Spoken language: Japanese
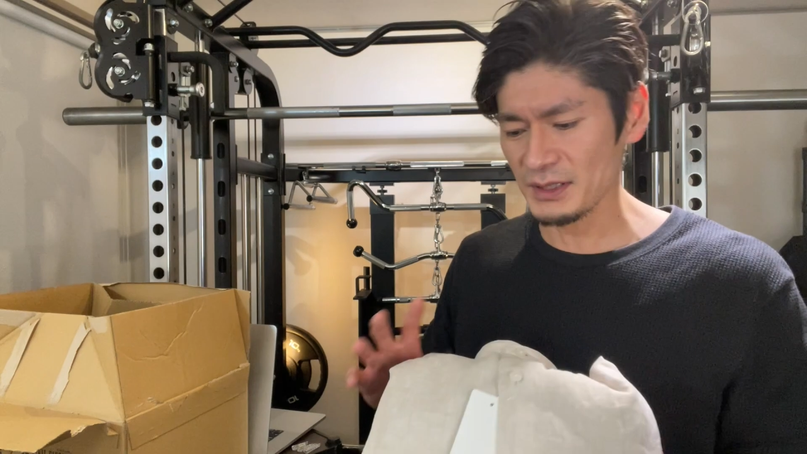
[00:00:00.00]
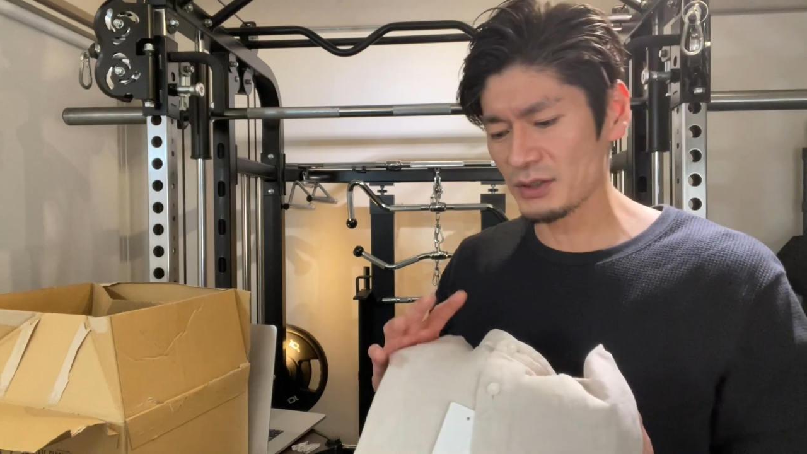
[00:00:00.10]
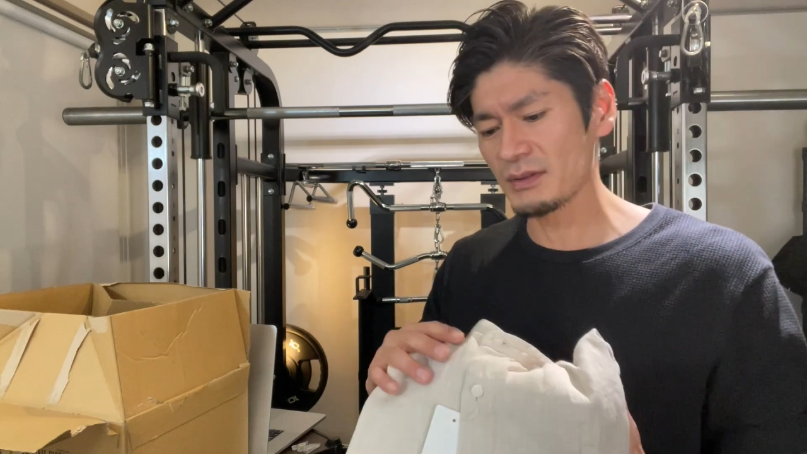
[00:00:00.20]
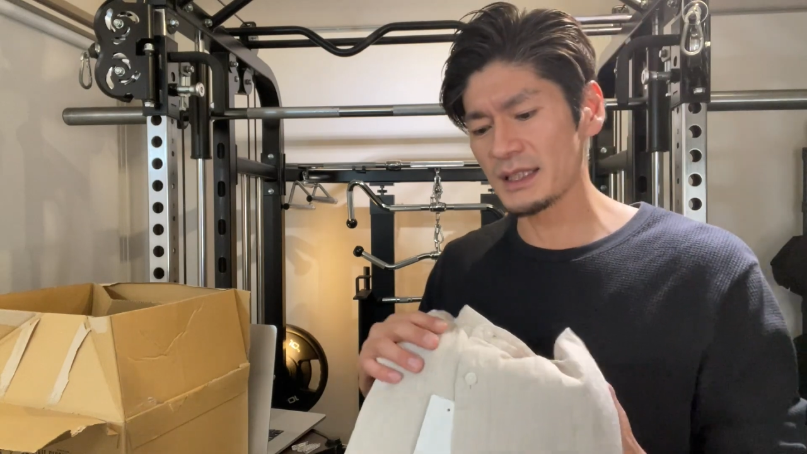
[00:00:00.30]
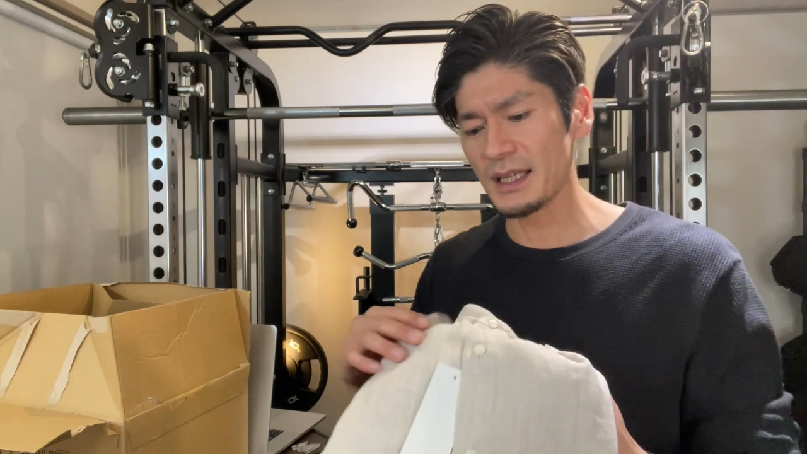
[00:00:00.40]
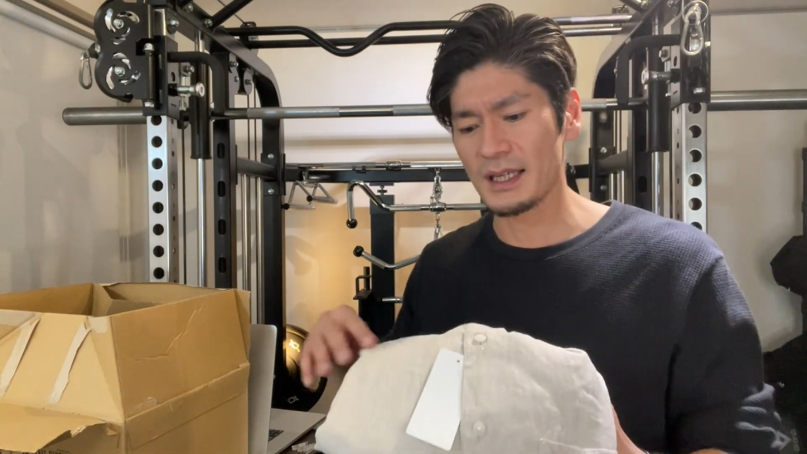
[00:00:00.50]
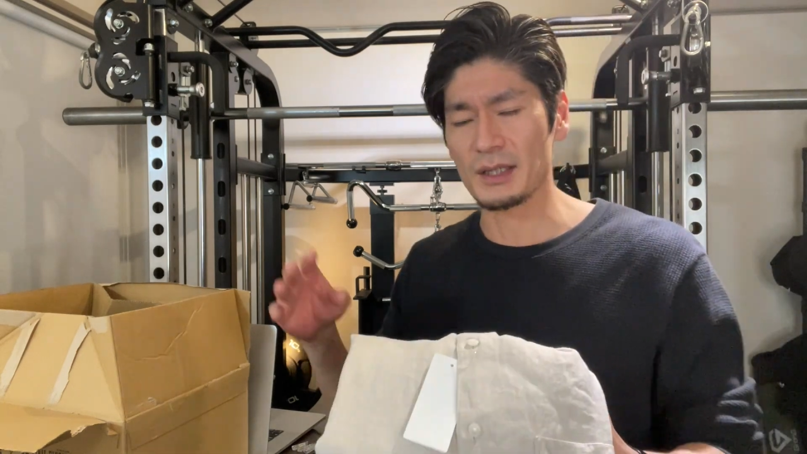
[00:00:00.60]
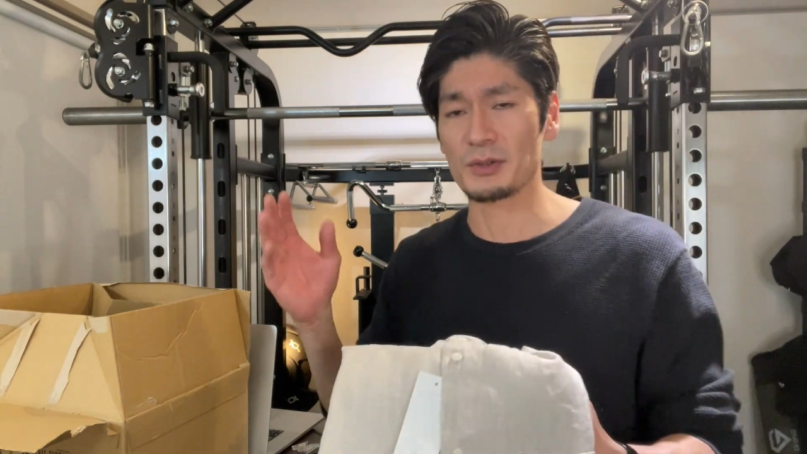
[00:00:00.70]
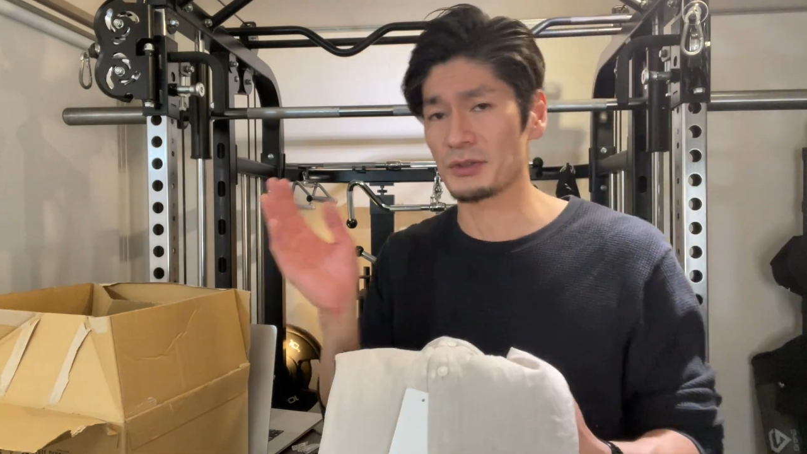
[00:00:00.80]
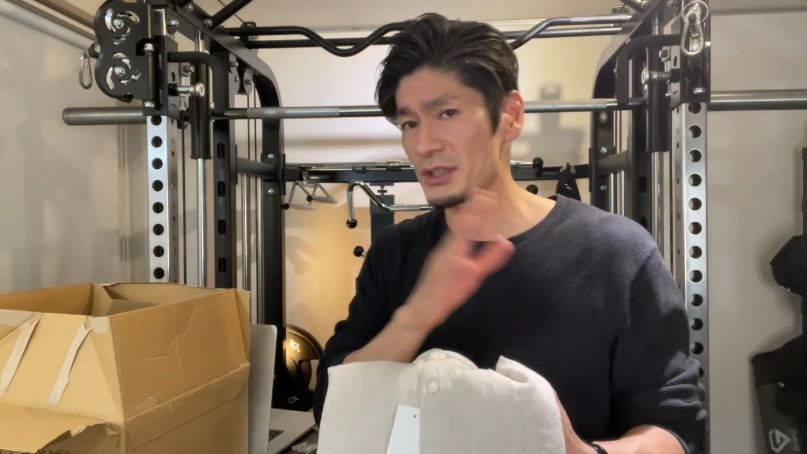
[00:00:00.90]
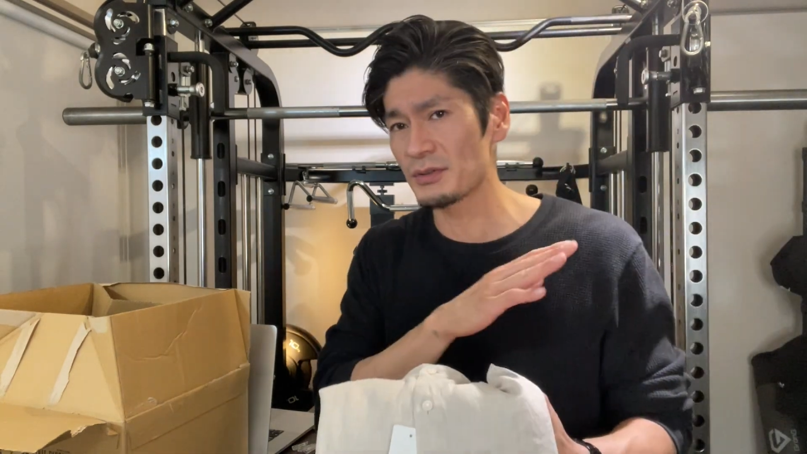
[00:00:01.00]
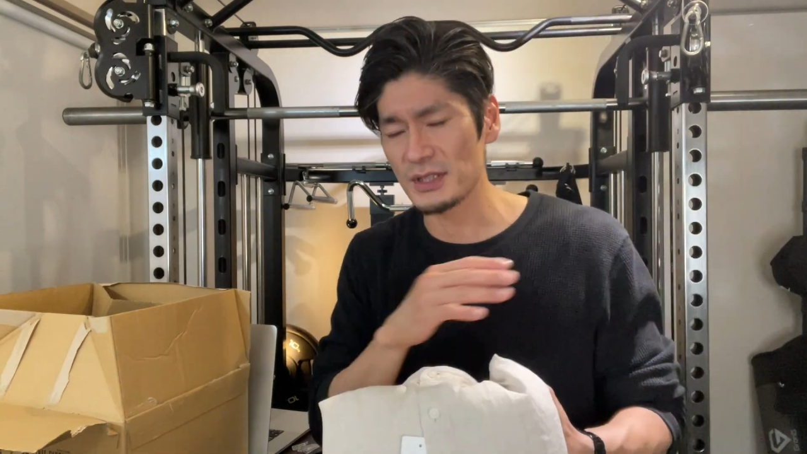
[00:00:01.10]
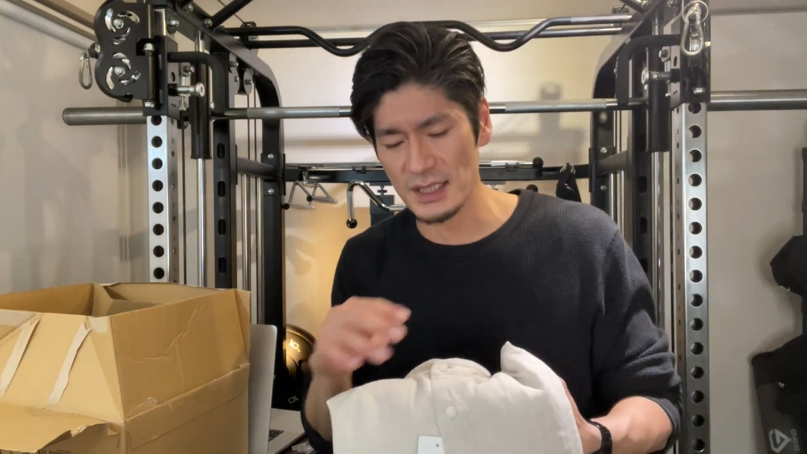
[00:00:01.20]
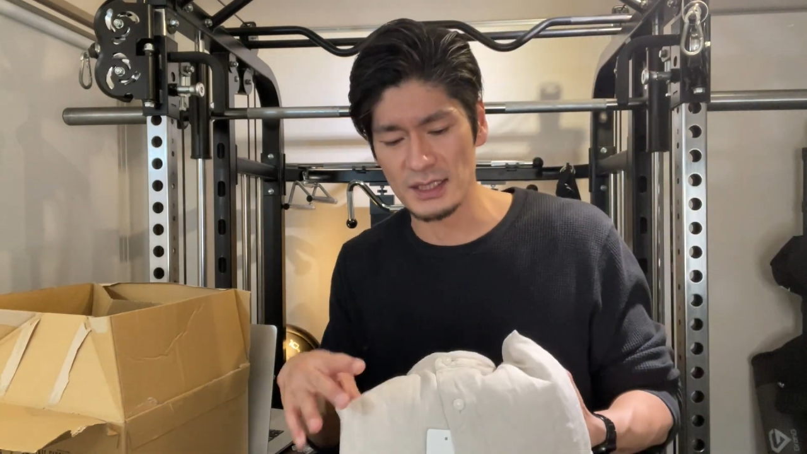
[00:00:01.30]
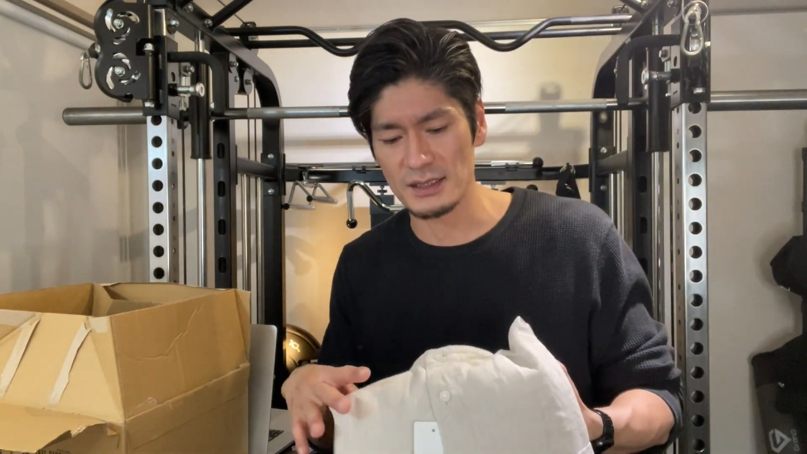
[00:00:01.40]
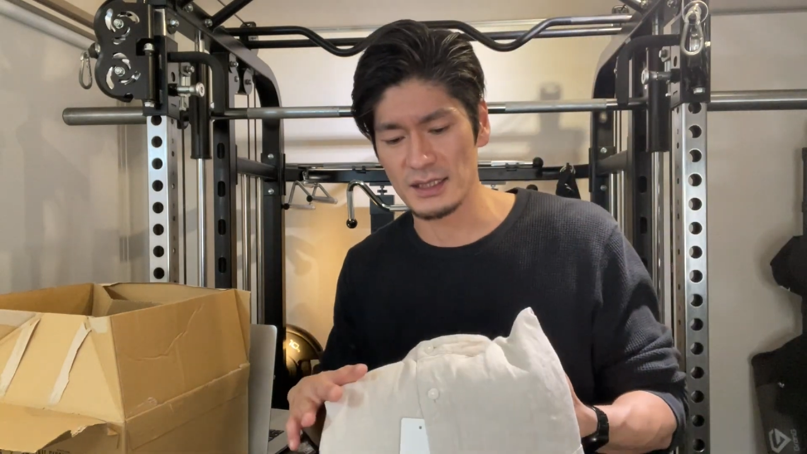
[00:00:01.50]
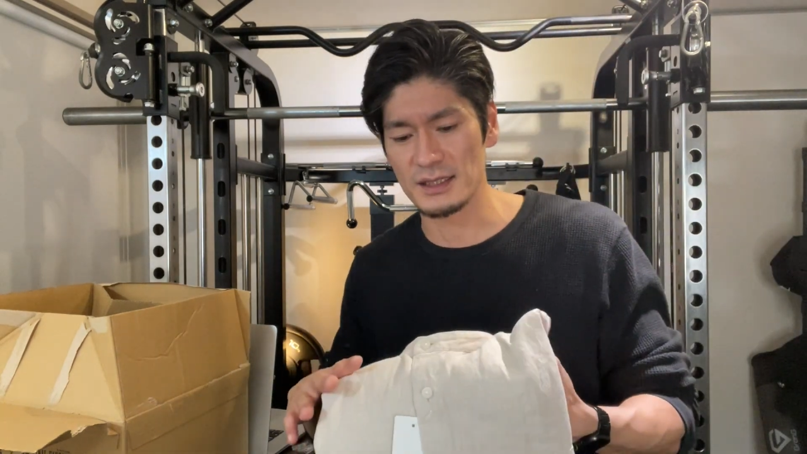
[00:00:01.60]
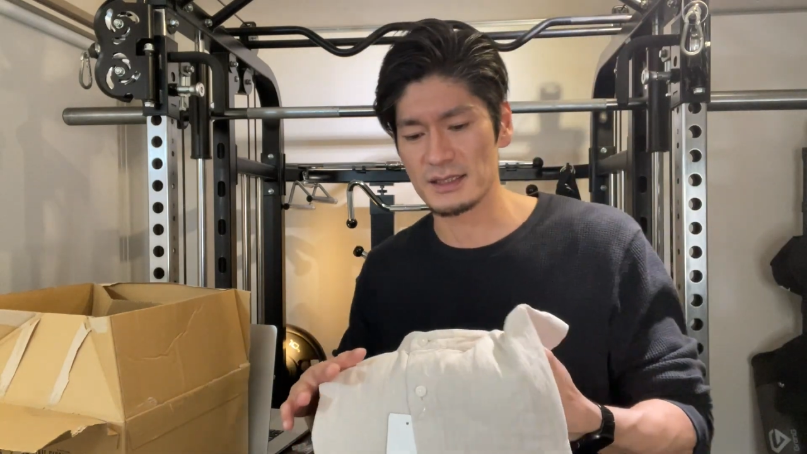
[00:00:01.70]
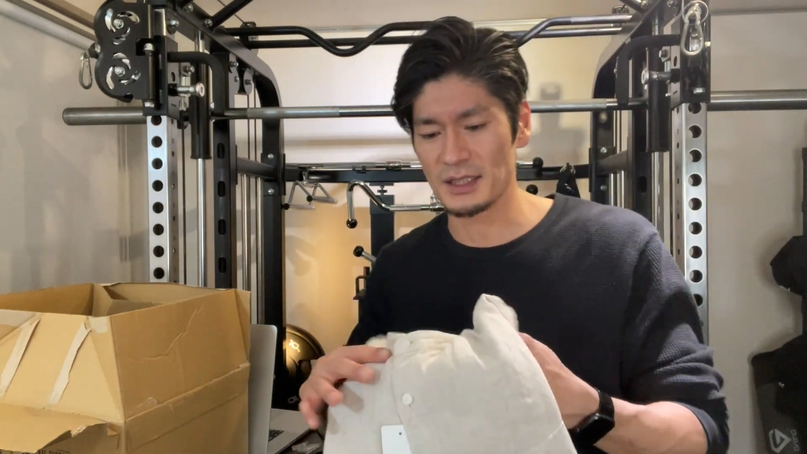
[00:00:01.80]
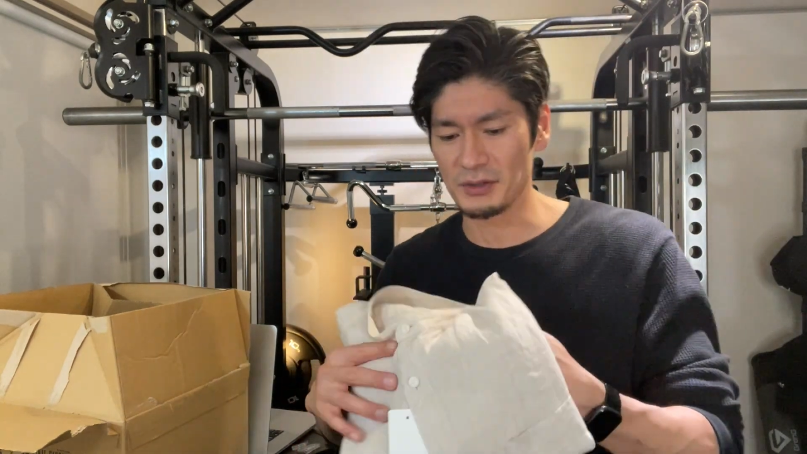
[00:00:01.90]
まあそれはねあのユニクロじゃなかった
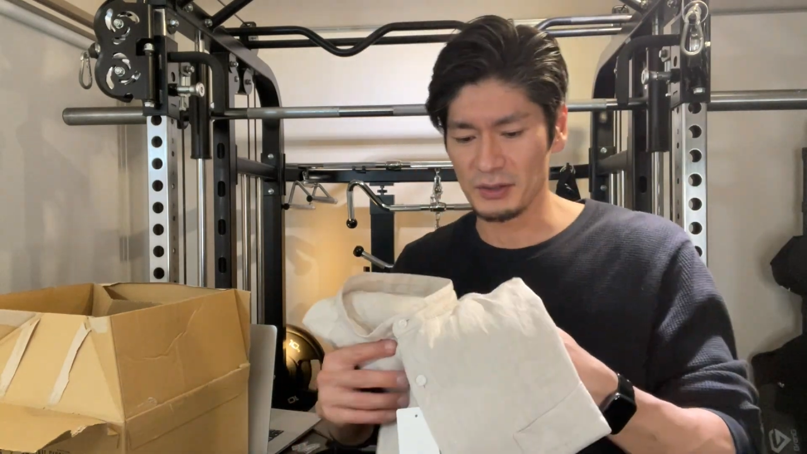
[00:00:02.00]
んですけど